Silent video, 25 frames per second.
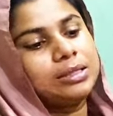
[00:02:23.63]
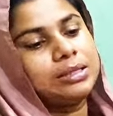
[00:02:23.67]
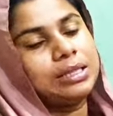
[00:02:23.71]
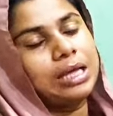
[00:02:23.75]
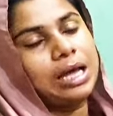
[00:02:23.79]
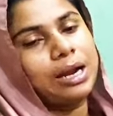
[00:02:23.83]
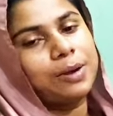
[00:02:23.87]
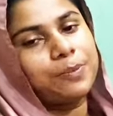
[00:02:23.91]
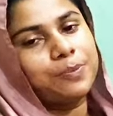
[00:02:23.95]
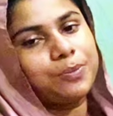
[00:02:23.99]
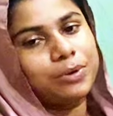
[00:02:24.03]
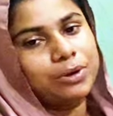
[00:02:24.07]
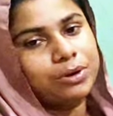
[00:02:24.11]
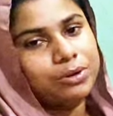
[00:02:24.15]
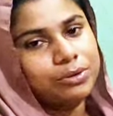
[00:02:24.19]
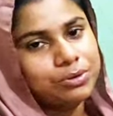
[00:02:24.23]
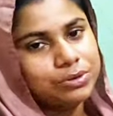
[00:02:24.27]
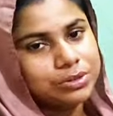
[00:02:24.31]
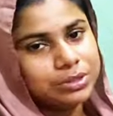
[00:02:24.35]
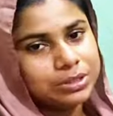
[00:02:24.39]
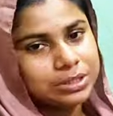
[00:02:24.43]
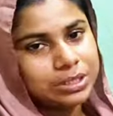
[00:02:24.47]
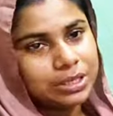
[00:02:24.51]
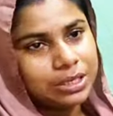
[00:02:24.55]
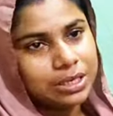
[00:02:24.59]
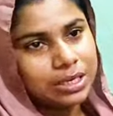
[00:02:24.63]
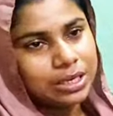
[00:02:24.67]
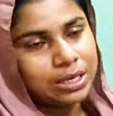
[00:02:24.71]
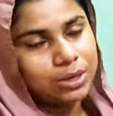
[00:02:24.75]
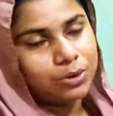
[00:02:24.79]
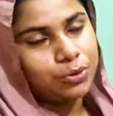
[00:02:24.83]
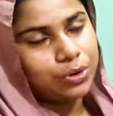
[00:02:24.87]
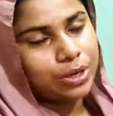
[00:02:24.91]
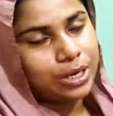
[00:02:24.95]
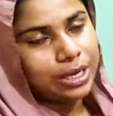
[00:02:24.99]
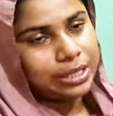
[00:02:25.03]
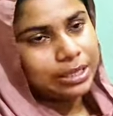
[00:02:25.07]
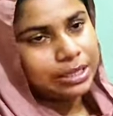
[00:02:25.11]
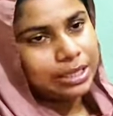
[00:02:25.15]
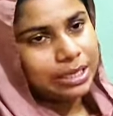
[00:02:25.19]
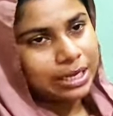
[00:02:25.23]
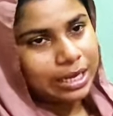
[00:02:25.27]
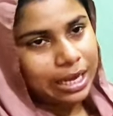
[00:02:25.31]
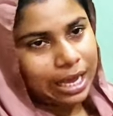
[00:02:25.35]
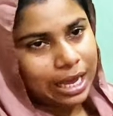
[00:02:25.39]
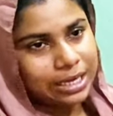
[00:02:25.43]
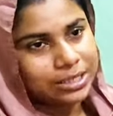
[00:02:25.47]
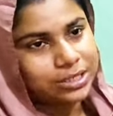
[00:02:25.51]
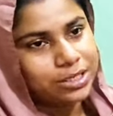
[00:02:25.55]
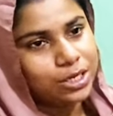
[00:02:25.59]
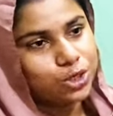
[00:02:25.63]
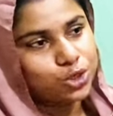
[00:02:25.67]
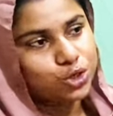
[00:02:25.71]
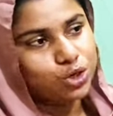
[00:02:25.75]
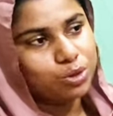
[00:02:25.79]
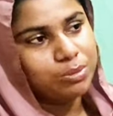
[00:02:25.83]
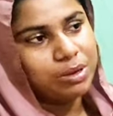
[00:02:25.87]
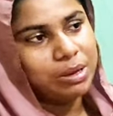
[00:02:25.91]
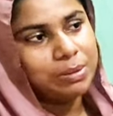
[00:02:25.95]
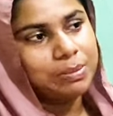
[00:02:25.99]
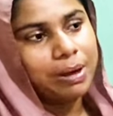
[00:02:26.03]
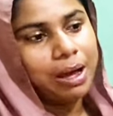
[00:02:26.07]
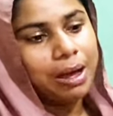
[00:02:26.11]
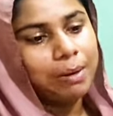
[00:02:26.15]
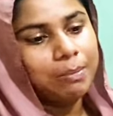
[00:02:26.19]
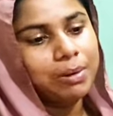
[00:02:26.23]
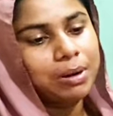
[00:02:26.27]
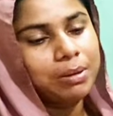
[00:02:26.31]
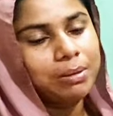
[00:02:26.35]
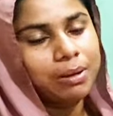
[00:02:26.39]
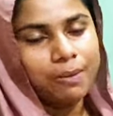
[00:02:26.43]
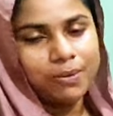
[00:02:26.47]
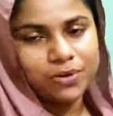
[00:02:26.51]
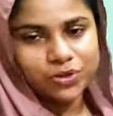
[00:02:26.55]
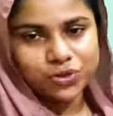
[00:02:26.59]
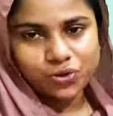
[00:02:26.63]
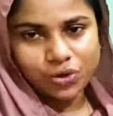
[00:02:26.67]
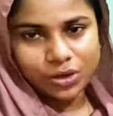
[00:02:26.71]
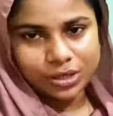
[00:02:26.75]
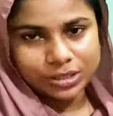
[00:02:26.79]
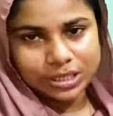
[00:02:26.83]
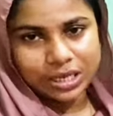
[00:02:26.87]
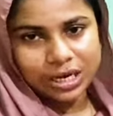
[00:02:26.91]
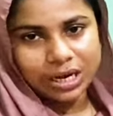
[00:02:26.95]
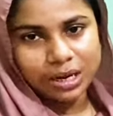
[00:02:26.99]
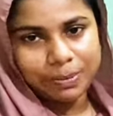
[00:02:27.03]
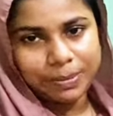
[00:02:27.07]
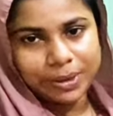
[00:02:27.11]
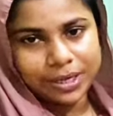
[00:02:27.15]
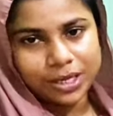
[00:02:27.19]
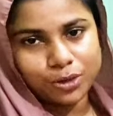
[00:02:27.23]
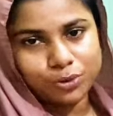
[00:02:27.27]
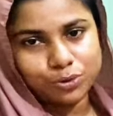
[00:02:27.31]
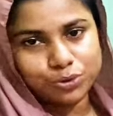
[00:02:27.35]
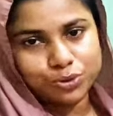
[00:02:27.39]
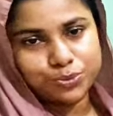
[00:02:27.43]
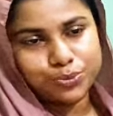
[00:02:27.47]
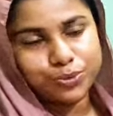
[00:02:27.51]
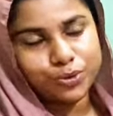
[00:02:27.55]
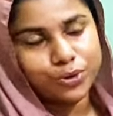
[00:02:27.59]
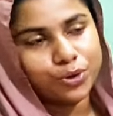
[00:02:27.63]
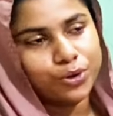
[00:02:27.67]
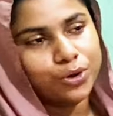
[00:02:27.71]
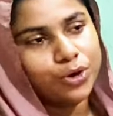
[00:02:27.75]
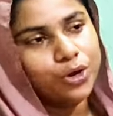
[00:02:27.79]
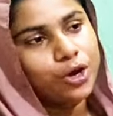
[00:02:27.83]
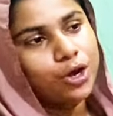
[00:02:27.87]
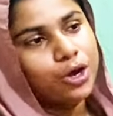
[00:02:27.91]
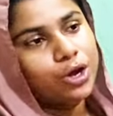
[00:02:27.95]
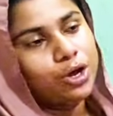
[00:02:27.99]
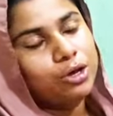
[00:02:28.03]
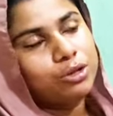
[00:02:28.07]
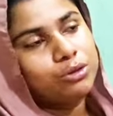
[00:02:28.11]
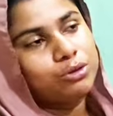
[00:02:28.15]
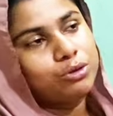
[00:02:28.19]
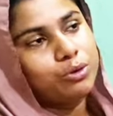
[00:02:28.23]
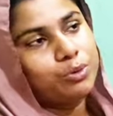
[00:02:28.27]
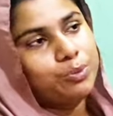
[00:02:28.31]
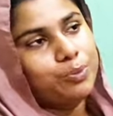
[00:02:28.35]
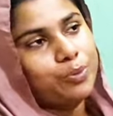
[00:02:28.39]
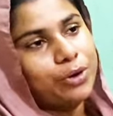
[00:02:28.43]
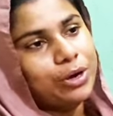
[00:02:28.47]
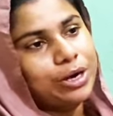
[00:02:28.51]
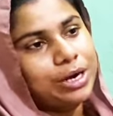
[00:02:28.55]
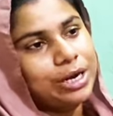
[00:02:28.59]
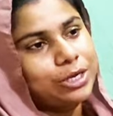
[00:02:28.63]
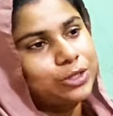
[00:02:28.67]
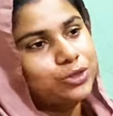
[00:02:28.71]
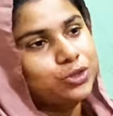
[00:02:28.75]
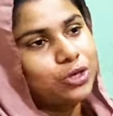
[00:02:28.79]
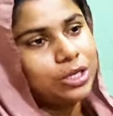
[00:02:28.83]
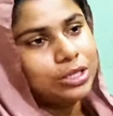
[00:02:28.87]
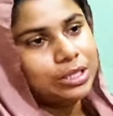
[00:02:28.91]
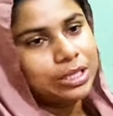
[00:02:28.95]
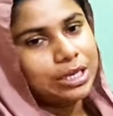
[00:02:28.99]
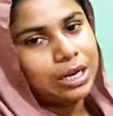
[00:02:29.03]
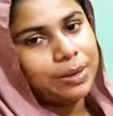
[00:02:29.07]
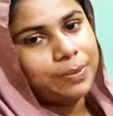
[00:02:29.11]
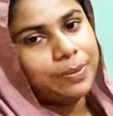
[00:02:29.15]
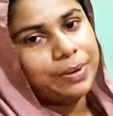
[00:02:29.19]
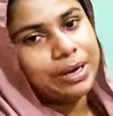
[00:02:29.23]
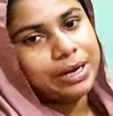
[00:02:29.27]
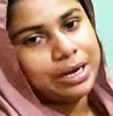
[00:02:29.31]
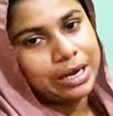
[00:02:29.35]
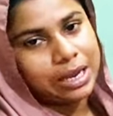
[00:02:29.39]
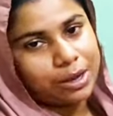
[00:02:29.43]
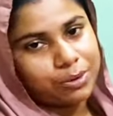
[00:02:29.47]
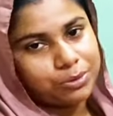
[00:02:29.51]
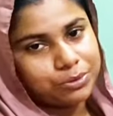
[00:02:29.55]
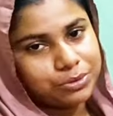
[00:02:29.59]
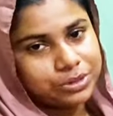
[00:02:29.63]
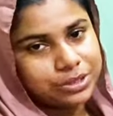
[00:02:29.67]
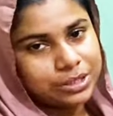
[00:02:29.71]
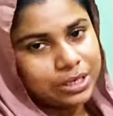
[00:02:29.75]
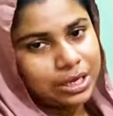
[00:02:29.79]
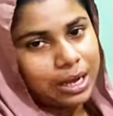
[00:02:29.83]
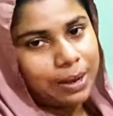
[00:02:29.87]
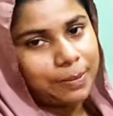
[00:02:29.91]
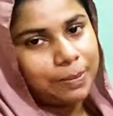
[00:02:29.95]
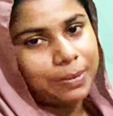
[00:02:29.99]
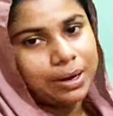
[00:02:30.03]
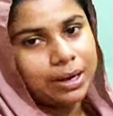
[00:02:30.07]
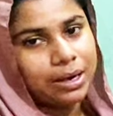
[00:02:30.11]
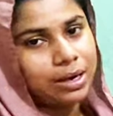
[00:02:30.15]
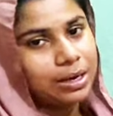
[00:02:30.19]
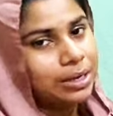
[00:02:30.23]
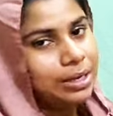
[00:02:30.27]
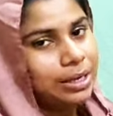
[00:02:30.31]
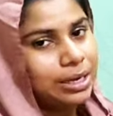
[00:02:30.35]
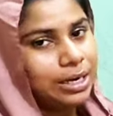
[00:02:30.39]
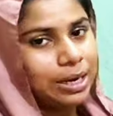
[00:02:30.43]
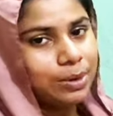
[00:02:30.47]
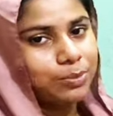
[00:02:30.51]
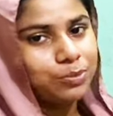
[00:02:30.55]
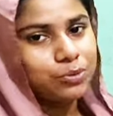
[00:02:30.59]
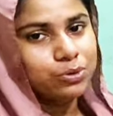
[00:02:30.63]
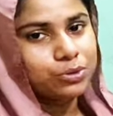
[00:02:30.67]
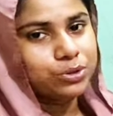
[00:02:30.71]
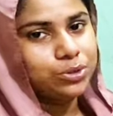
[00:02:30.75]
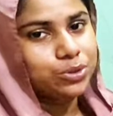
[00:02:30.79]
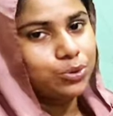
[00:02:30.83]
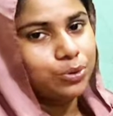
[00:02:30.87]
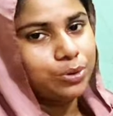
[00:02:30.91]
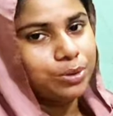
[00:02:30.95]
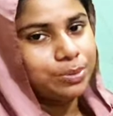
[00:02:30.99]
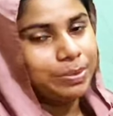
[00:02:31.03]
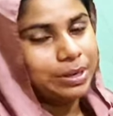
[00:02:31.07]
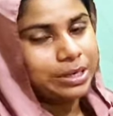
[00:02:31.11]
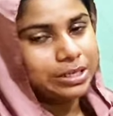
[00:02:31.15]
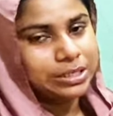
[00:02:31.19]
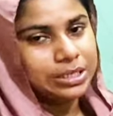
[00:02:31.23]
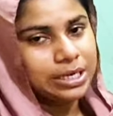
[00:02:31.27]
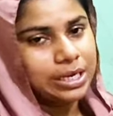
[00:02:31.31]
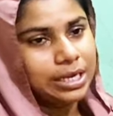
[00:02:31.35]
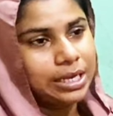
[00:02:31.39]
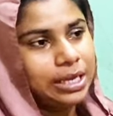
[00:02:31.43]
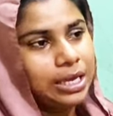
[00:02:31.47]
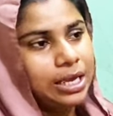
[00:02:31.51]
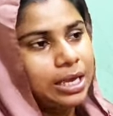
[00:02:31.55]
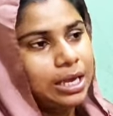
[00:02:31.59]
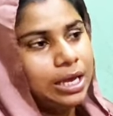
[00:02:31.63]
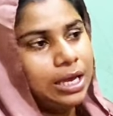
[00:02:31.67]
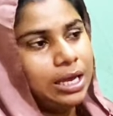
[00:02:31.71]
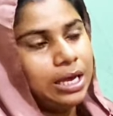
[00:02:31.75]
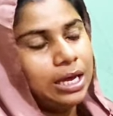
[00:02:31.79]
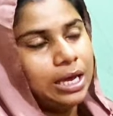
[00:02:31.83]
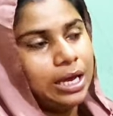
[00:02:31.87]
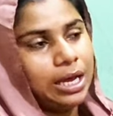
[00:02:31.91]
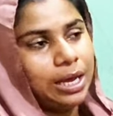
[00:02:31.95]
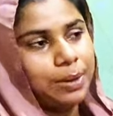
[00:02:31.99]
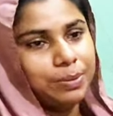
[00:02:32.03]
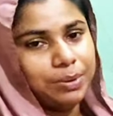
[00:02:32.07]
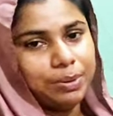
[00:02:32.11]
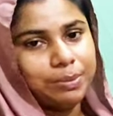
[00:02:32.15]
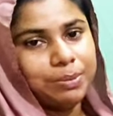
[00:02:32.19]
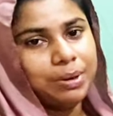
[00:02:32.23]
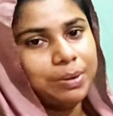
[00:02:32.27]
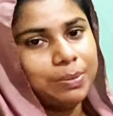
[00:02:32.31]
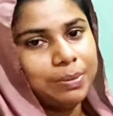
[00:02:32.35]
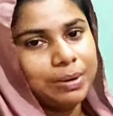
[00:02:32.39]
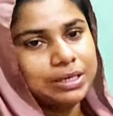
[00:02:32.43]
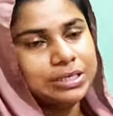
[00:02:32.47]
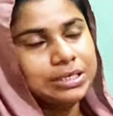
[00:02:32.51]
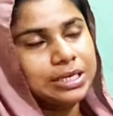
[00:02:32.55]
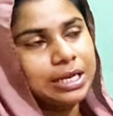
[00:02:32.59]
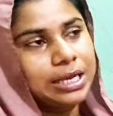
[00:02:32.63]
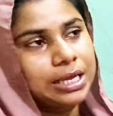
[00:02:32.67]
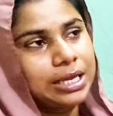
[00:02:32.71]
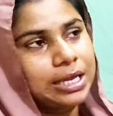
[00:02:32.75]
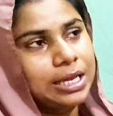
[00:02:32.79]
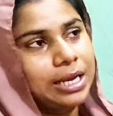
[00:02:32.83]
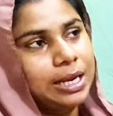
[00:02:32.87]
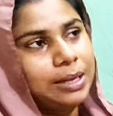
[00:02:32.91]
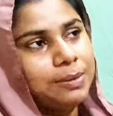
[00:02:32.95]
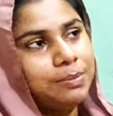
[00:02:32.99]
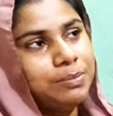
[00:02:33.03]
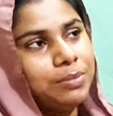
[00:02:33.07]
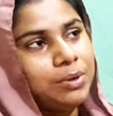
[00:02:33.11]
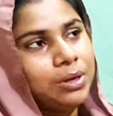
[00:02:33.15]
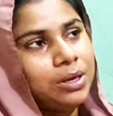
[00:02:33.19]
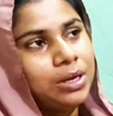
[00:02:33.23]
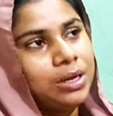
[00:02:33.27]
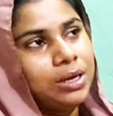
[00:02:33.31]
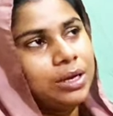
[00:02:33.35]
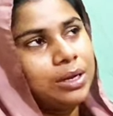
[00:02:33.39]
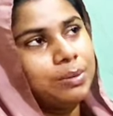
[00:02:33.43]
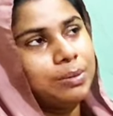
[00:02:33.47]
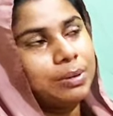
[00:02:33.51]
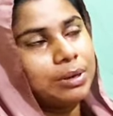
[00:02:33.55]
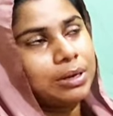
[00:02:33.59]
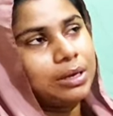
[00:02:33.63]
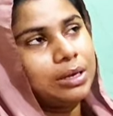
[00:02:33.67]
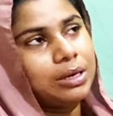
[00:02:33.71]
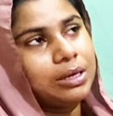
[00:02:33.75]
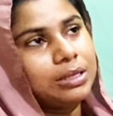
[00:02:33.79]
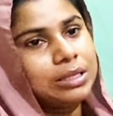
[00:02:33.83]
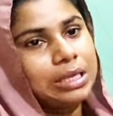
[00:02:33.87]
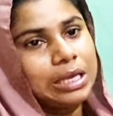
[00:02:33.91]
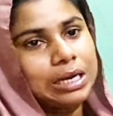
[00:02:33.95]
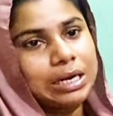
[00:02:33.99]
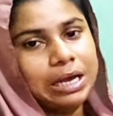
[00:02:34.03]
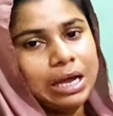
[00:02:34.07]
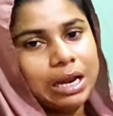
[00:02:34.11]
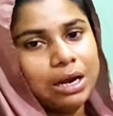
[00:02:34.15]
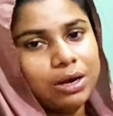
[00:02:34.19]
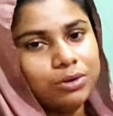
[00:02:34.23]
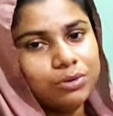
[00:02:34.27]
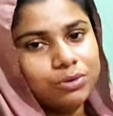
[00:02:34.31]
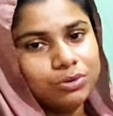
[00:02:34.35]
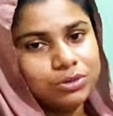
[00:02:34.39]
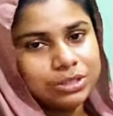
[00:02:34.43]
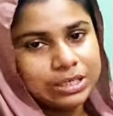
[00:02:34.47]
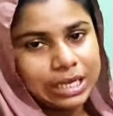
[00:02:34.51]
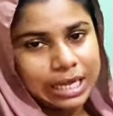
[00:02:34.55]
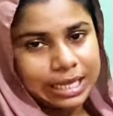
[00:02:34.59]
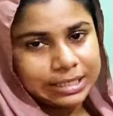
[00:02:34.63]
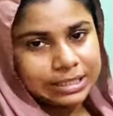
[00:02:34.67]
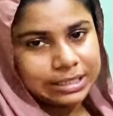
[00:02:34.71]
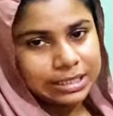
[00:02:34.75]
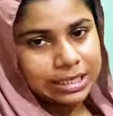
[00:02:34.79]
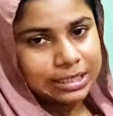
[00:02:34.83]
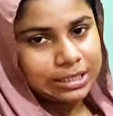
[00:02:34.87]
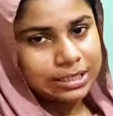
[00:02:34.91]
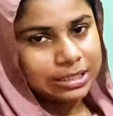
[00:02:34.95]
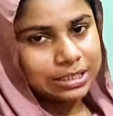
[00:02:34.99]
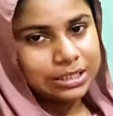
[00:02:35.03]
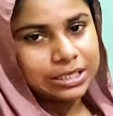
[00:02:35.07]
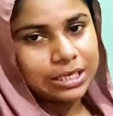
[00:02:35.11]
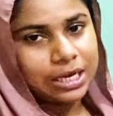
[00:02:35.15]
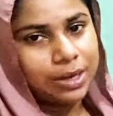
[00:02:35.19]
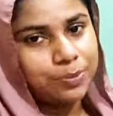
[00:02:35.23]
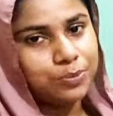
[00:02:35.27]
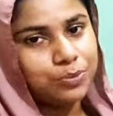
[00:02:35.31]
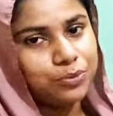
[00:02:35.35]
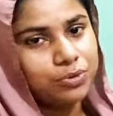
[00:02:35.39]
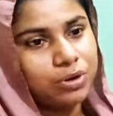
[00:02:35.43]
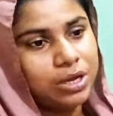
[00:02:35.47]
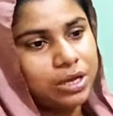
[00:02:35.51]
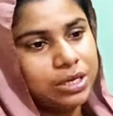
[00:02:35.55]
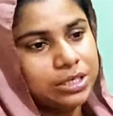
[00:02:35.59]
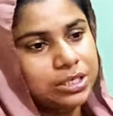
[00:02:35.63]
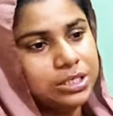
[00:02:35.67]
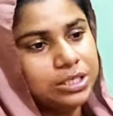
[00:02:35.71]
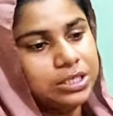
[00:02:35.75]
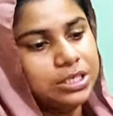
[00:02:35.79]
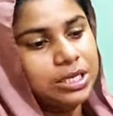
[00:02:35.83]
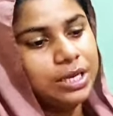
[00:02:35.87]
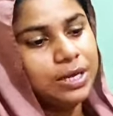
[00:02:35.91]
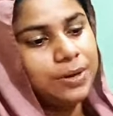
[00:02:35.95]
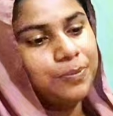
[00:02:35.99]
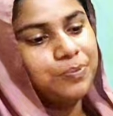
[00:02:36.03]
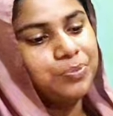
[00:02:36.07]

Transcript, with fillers: তারপরে হচ্ছে গিয়ে ওইখান থেকে আসার সময় ভাবলাম আবার ছয়তলা বাইয়া উঠবো তো পরে আর ছয়তলা বাইয়া না উঠে আবার গেলাম হচ্ছে ওই বাসায় মিমের বাসায় গেলাম তার কারণ হচ্ছে আজকে তৃষাপুর আসছে